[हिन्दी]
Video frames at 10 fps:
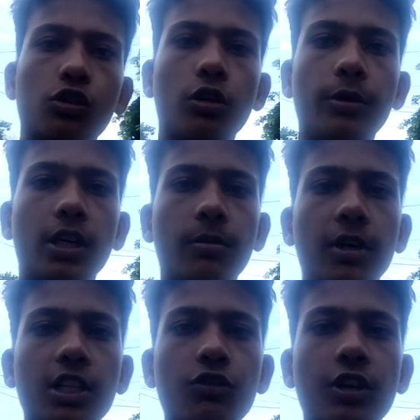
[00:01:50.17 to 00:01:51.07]
हम आ
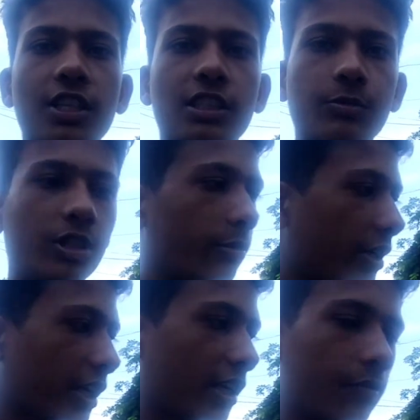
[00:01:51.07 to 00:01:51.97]
चुके हैं सब्जी
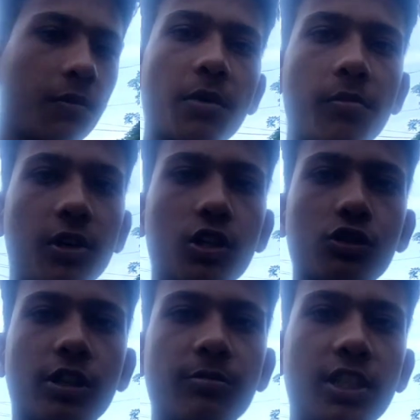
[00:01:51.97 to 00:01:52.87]
मार्केट में मम्मी को
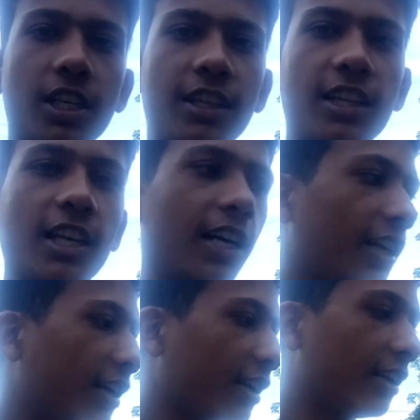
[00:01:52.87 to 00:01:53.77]
सब्जी दिलाने
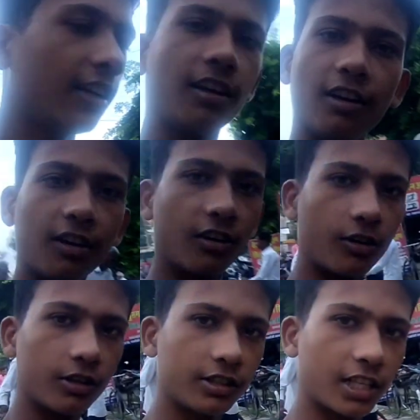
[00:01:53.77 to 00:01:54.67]
के लिए
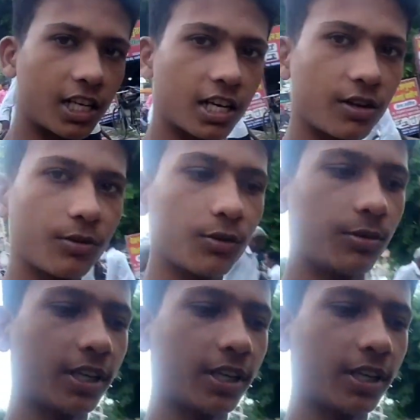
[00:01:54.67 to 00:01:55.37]
जगह का व्यू भी अच्छा